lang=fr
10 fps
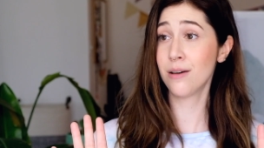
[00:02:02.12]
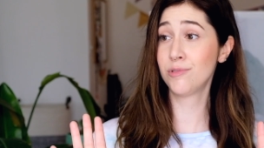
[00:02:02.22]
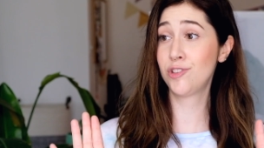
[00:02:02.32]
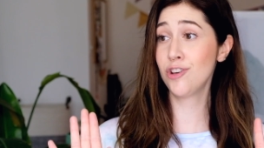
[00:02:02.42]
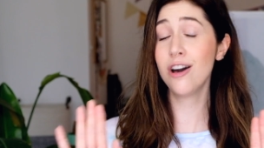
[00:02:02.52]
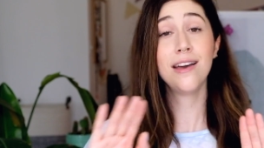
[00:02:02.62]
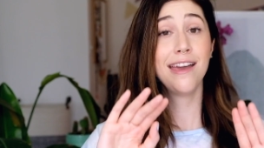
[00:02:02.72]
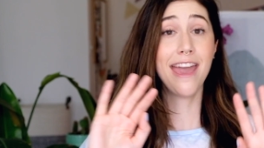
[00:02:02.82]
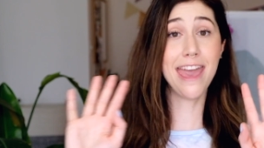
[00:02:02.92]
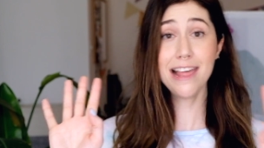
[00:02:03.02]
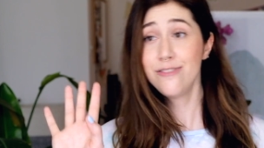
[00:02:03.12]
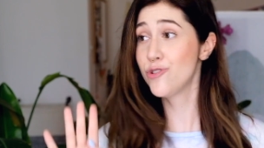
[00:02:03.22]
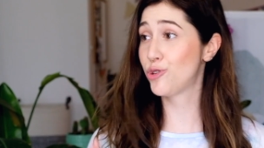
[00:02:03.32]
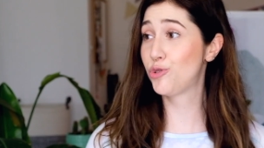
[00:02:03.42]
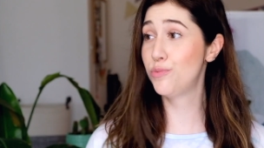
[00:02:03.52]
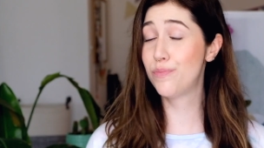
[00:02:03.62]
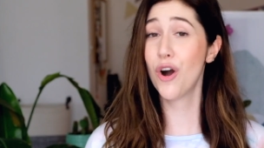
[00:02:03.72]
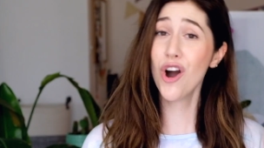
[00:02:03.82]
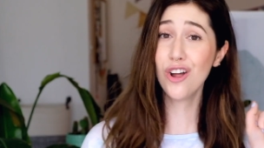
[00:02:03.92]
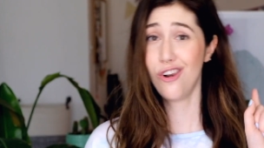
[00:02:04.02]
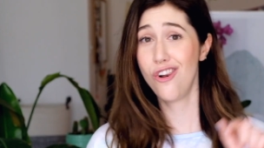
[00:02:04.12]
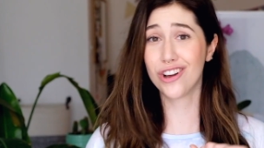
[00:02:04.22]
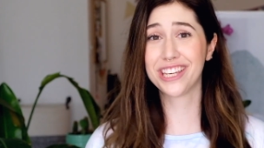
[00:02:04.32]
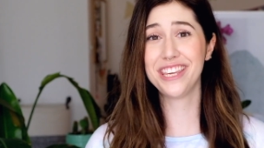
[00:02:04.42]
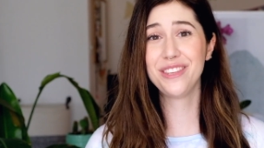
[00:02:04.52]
comme ça, elles ne suent pas Lucky